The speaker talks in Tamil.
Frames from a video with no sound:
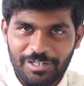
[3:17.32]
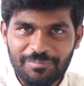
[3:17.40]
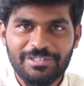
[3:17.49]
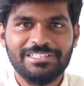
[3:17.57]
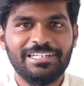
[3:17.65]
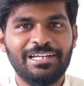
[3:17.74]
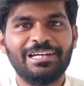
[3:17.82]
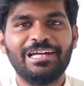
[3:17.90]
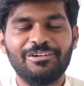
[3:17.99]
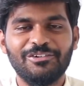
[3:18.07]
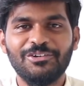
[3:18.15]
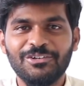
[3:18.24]
வீண்
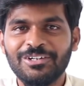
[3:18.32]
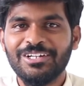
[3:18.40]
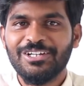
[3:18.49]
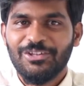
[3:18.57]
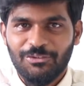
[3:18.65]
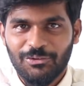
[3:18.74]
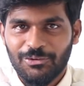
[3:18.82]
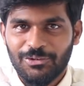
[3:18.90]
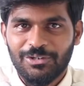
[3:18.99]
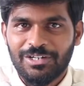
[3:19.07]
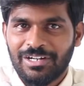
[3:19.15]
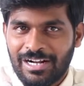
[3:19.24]
பிரச்சனைகள்லாம் வரும் ஸோ
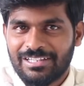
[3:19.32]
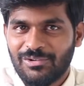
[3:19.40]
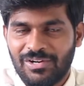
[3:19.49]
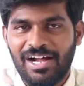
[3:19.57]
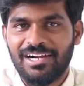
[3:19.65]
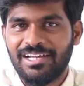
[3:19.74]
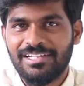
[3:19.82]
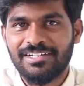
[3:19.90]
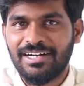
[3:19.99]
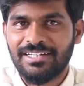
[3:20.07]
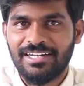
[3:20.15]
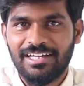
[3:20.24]
கடந்த ஒரு நான்கைந்து
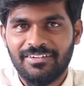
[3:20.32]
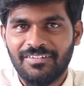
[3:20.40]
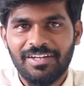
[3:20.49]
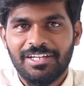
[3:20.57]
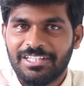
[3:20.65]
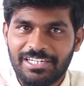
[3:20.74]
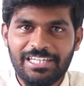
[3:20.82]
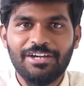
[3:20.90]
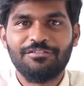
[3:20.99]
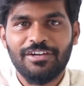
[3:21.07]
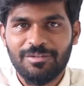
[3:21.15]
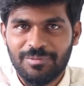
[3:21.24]
நாட்களாகவே இதை
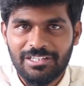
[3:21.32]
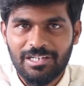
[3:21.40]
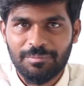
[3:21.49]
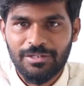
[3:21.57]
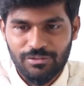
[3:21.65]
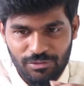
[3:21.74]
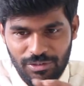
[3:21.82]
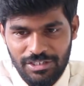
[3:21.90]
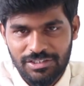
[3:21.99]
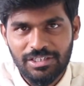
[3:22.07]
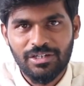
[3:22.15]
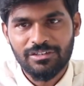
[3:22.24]
நீங்கள் ஃபேஸ் பண்ணியிருந்திருப்பீங்க
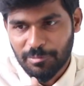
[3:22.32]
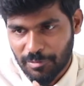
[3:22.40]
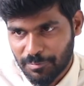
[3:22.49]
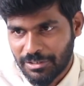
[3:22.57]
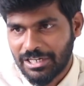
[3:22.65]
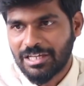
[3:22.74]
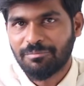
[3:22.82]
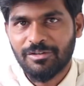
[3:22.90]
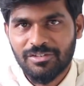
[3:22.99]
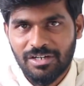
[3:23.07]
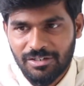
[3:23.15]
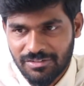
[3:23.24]
சுரேஷ் எனக்கு சப்போர்ட் பண்ணி நீங்கள்
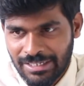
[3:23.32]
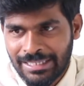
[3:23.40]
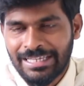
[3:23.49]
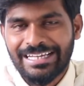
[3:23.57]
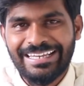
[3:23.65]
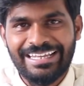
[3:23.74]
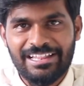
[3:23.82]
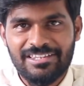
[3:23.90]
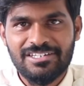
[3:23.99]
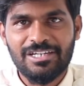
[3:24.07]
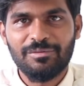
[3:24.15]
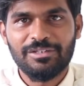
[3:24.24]
பேசினாலும் சரி இல்லை என்
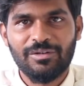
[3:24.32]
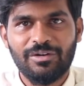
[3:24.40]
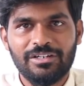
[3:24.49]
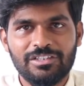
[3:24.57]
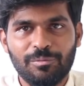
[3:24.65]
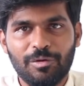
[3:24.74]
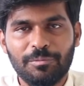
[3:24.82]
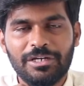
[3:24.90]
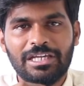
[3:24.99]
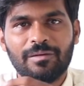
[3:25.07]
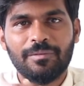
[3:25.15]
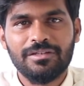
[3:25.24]
ஸ்ரீனிவாசன் அவர்களை சப்போர்ட் பண்ணி
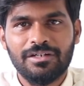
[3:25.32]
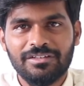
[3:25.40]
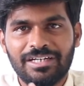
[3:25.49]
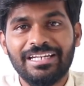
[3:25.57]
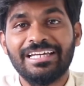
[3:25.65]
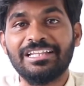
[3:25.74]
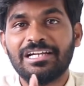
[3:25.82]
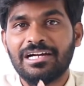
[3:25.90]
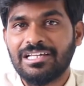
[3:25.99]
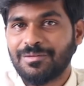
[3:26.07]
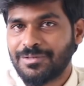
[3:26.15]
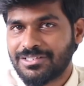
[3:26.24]
நீங்கள் பேசினாலும் சரி இல்லை எதிராக
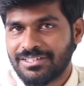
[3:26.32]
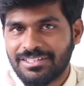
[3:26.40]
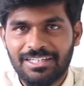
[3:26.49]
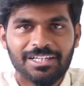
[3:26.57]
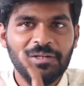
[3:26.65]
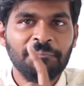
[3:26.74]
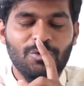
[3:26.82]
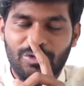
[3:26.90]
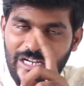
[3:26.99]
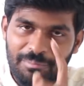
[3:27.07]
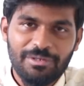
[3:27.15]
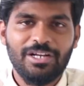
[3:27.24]
நீங்கள் பேசினாலும் சரி
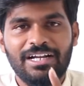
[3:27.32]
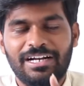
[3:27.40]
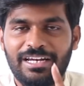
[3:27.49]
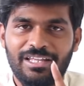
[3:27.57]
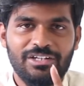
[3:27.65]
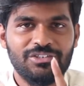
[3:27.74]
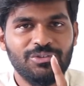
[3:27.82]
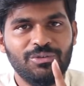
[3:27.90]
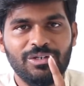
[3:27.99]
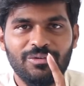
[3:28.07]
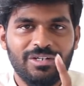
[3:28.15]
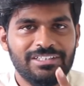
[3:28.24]
உங்கள் நண்பர்களுக்கு இடையிலையாச்சும்
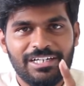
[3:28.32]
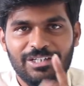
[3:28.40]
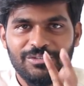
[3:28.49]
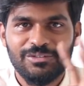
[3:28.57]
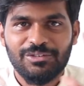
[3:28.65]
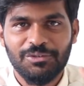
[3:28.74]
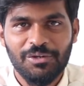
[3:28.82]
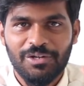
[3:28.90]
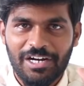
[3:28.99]
உங்களுக்குள்ள சண்டை வந்துடும்